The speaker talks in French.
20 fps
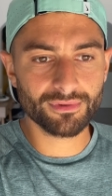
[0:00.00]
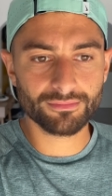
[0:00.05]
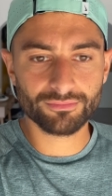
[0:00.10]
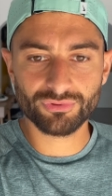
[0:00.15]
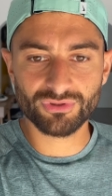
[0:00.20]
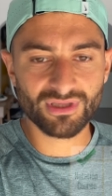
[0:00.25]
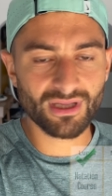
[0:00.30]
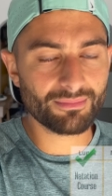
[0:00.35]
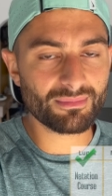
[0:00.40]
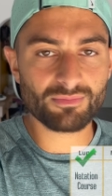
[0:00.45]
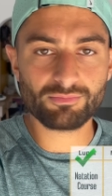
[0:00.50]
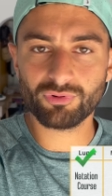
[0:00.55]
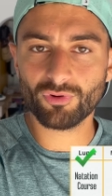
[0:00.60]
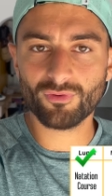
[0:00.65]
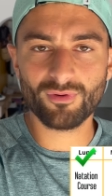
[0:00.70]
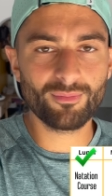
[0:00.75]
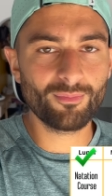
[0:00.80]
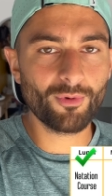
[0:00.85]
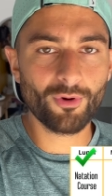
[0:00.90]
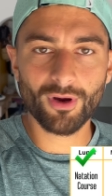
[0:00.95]
Putain, mais pour le
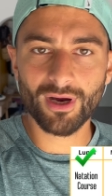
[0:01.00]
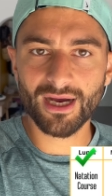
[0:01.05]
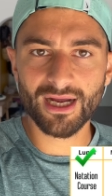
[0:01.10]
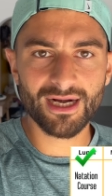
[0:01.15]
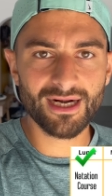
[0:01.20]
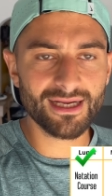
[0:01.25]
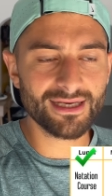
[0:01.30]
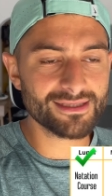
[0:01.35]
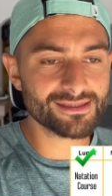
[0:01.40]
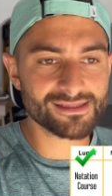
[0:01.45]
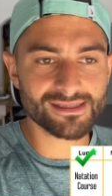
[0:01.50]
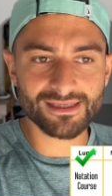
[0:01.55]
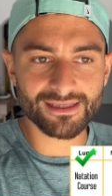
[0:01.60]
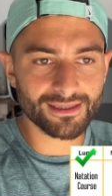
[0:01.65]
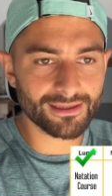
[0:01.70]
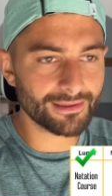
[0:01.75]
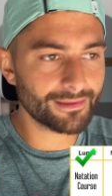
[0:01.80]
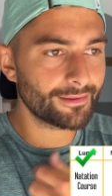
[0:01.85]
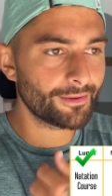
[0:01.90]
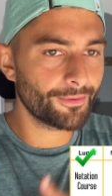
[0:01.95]
moral, là,
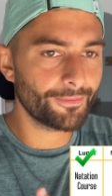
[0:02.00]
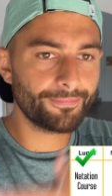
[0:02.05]
c'est...